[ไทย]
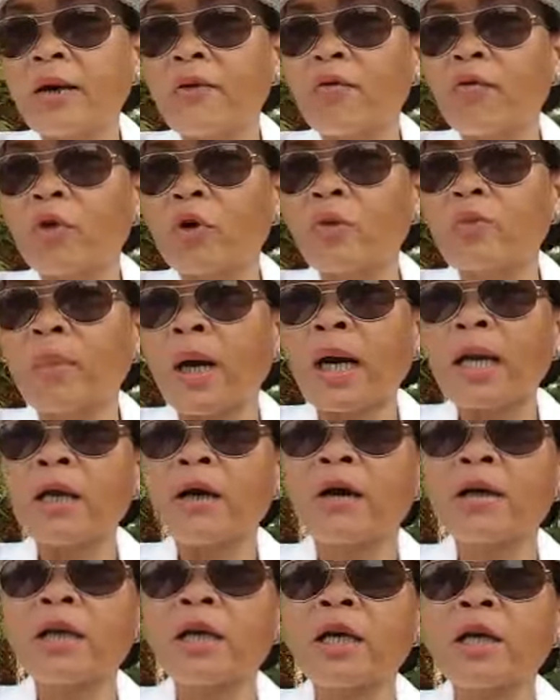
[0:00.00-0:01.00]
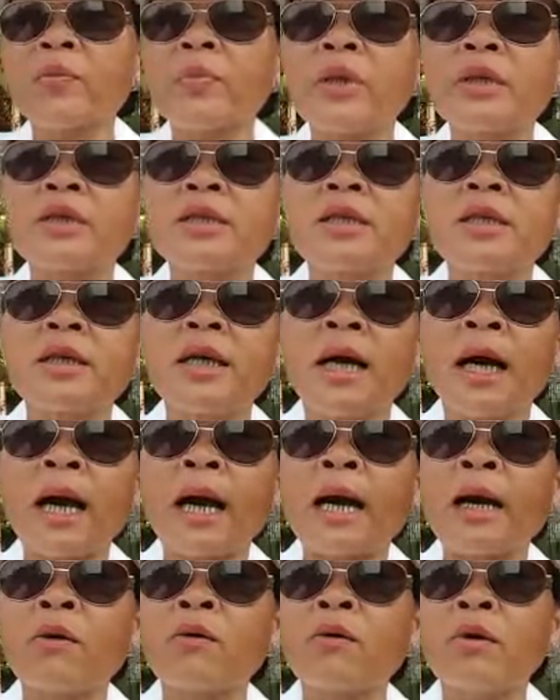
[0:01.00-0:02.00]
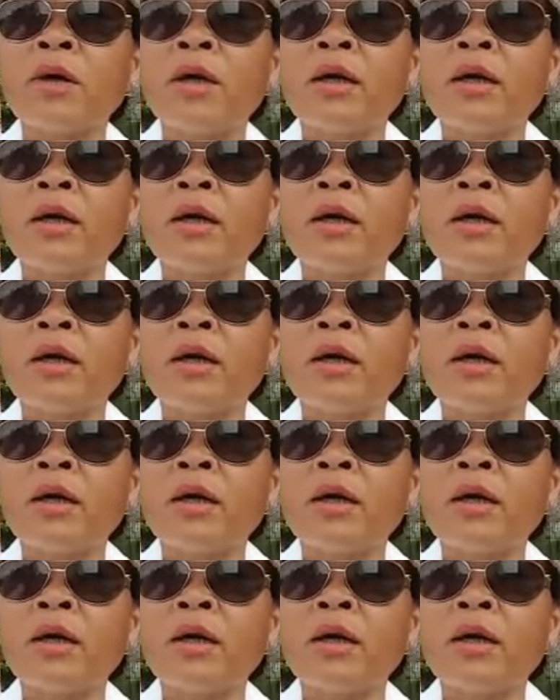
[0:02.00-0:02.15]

ค่ะวนมาแล้วนั่ก็เป็นสีขาว